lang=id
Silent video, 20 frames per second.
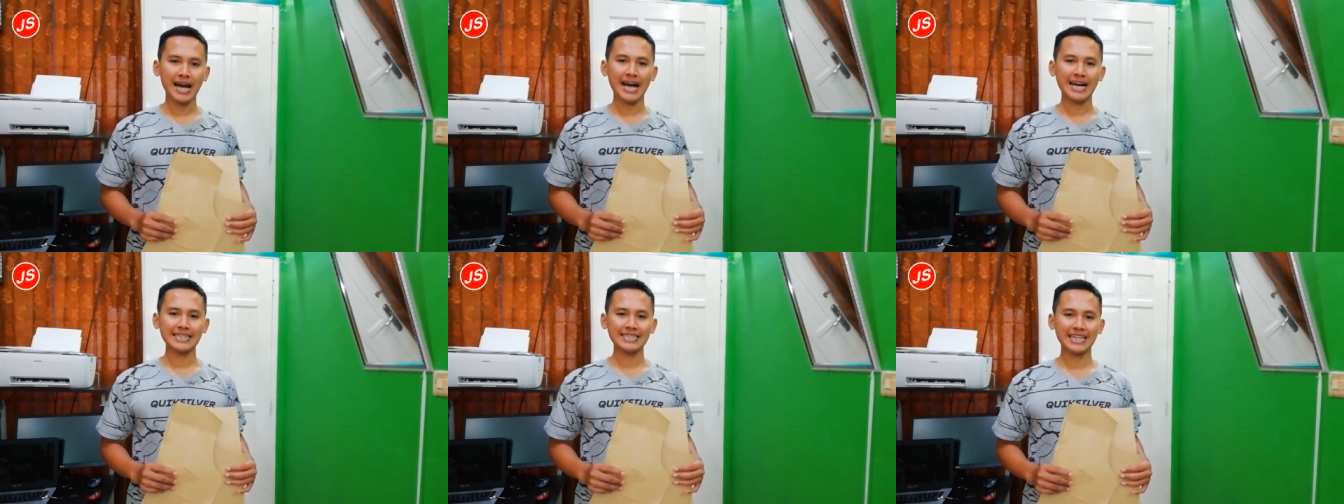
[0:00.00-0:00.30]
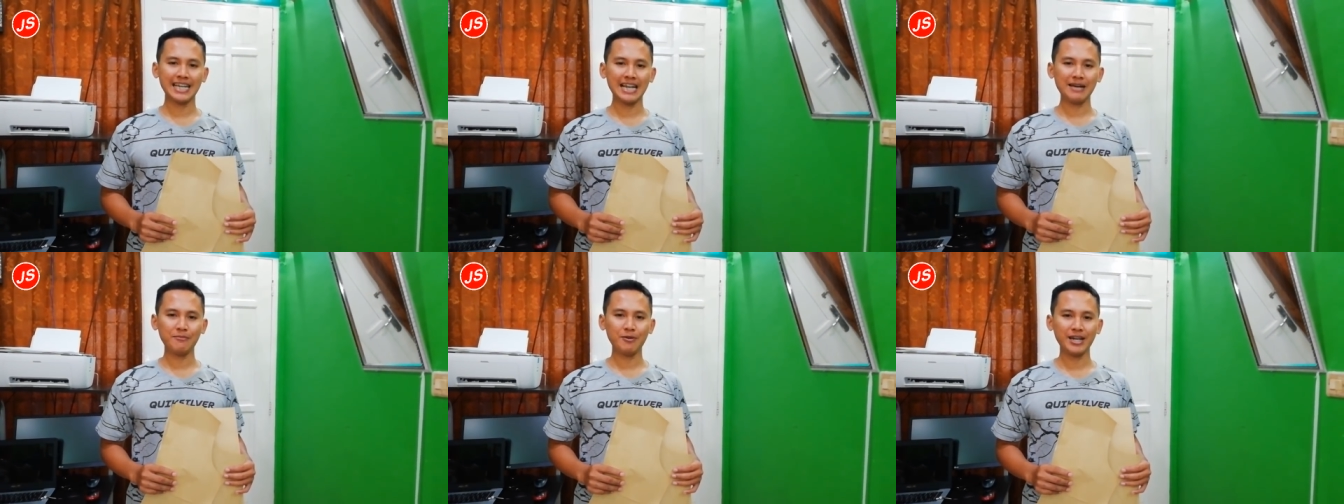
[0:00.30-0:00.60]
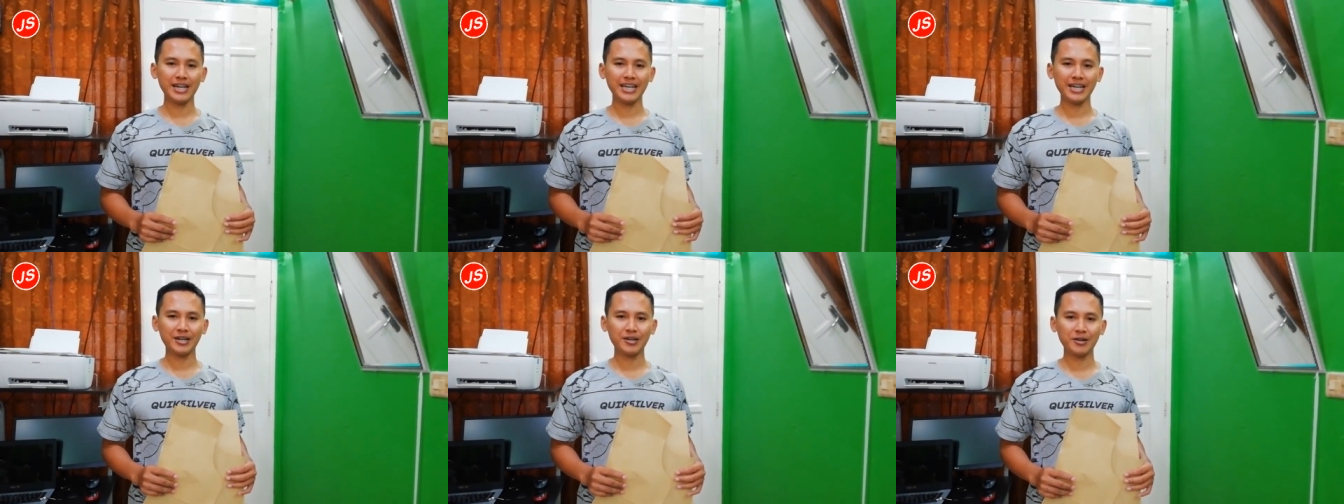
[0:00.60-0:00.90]

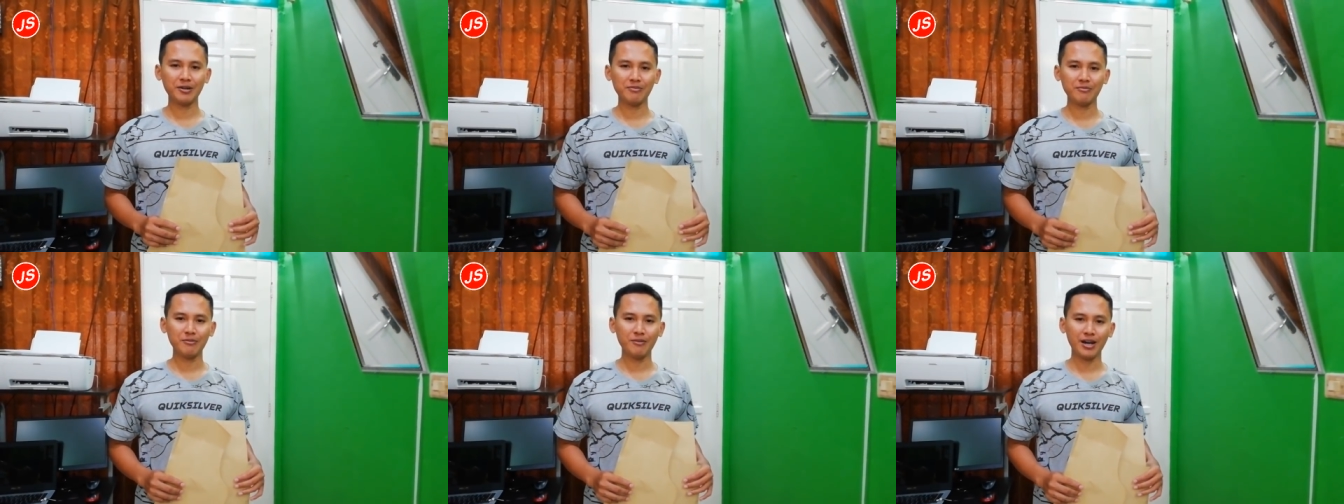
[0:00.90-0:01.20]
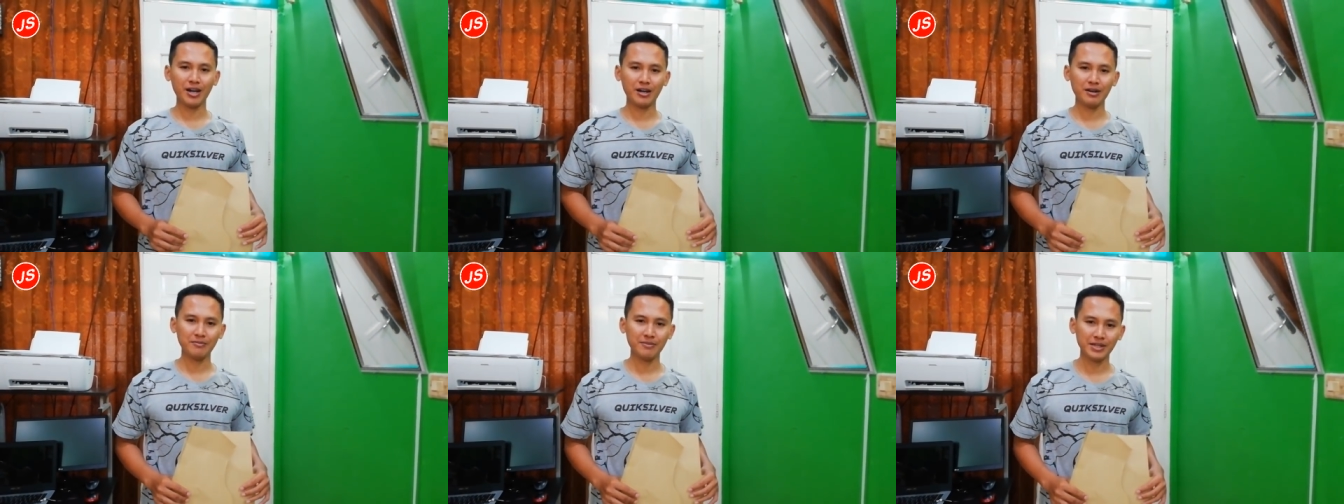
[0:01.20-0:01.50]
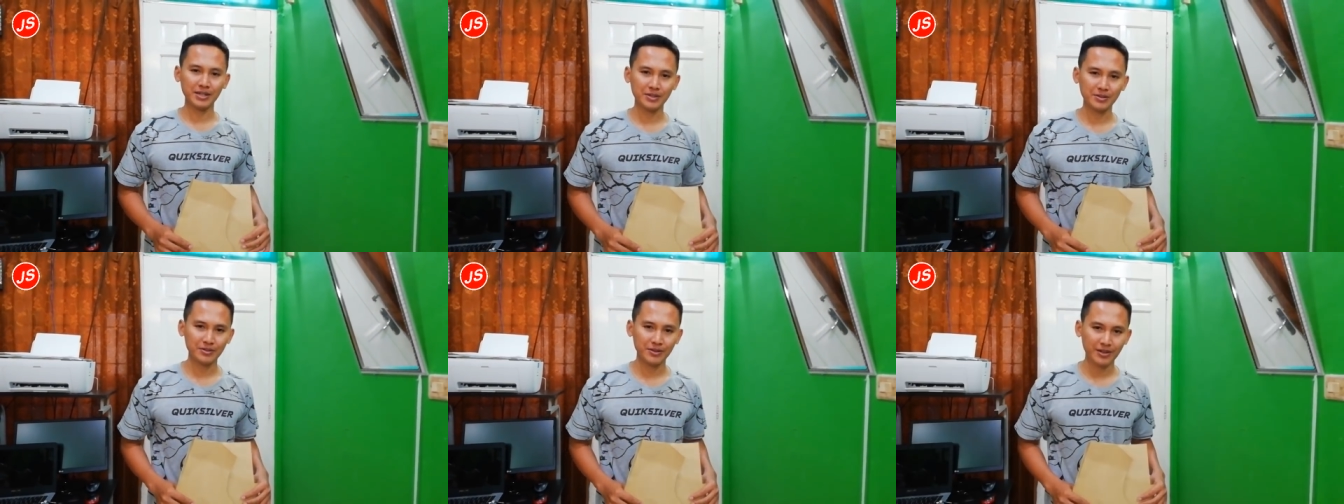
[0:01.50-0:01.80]
Assalamualaikum
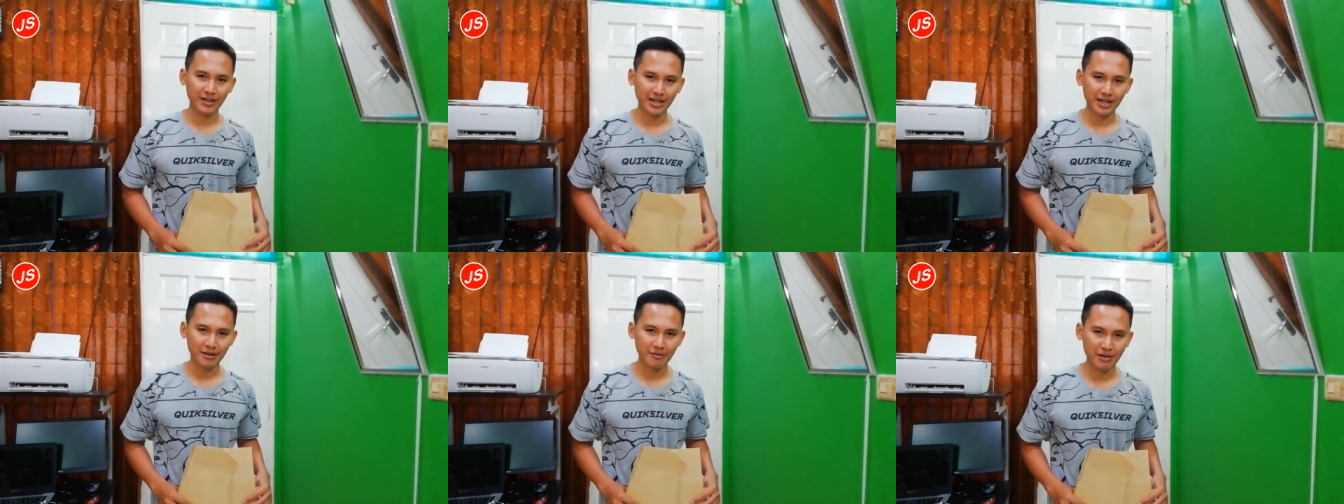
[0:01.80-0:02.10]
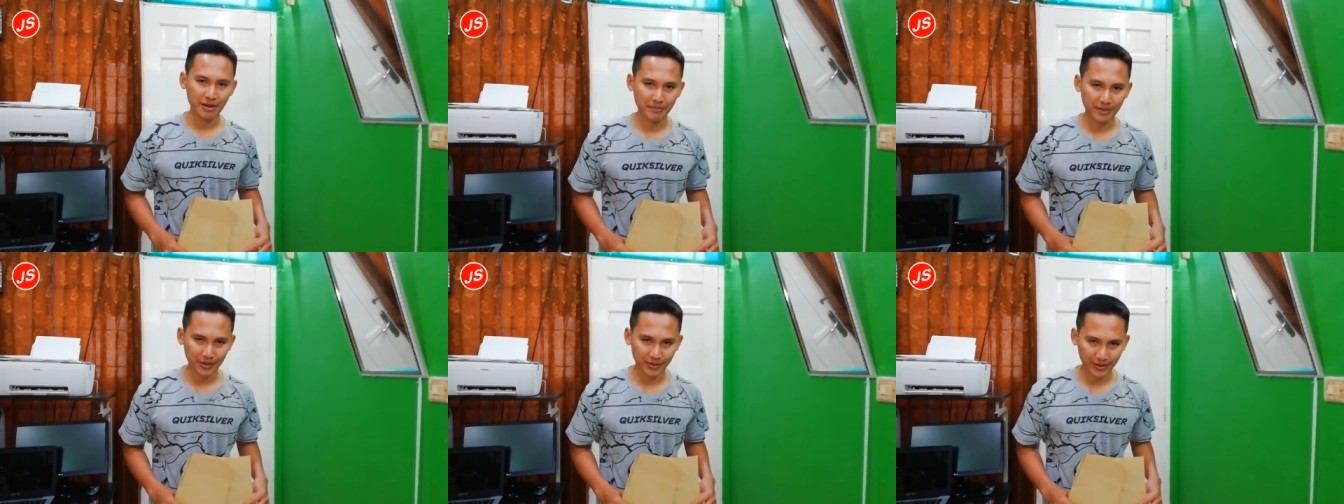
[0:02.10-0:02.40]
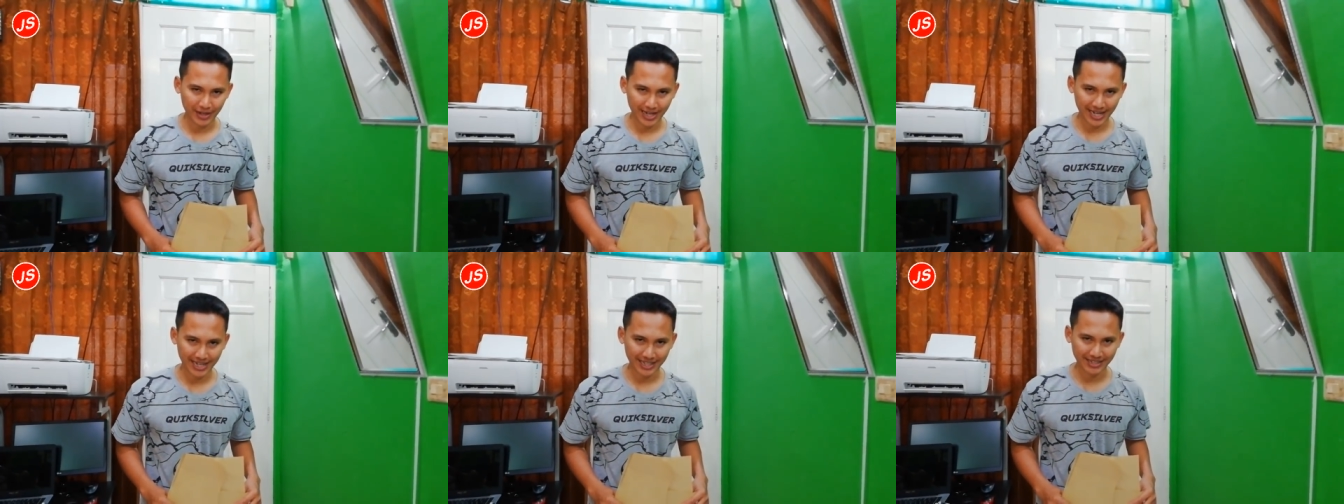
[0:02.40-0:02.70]
warahmatullahi
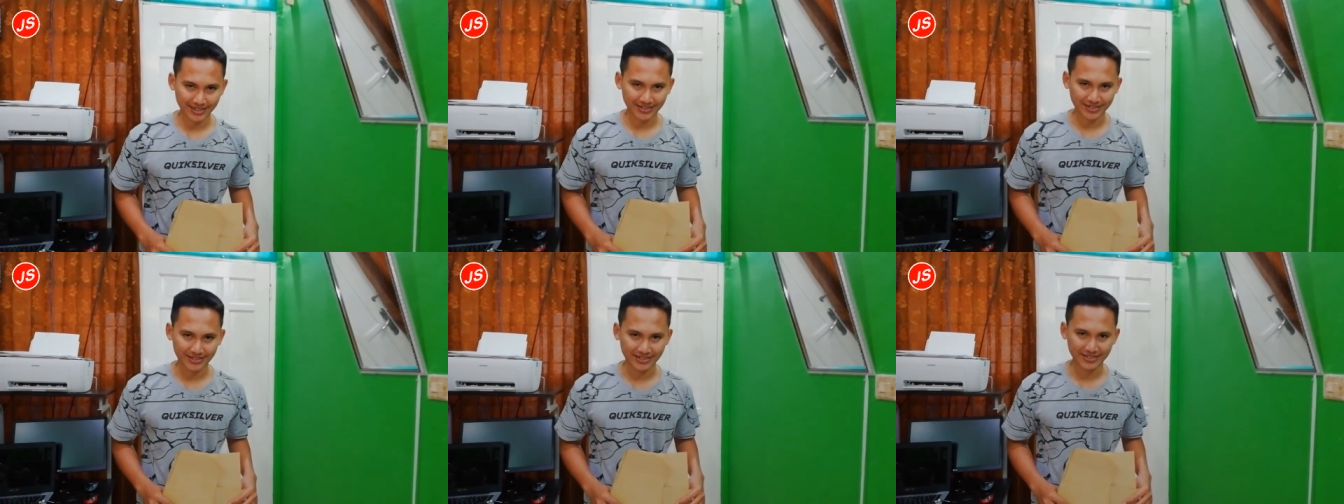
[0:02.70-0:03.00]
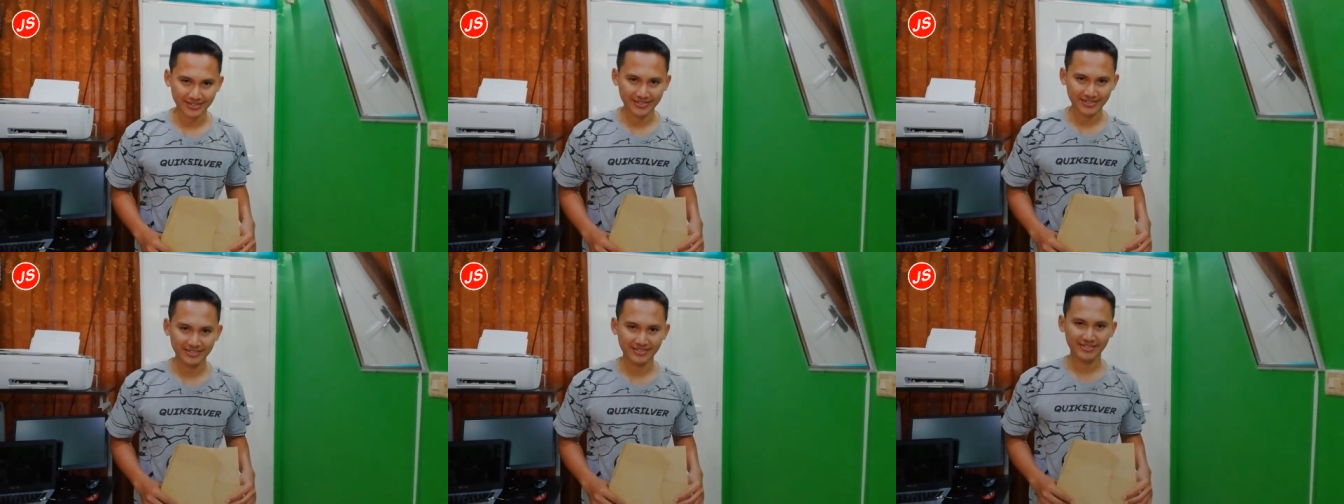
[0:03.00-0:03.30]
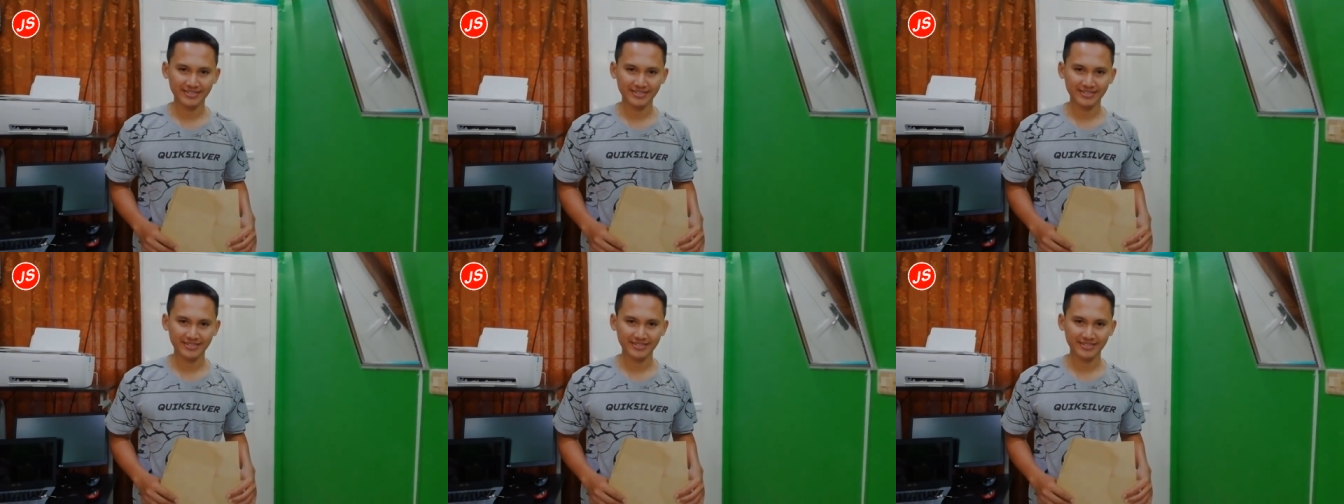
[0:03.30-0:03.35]
wabarakatuh.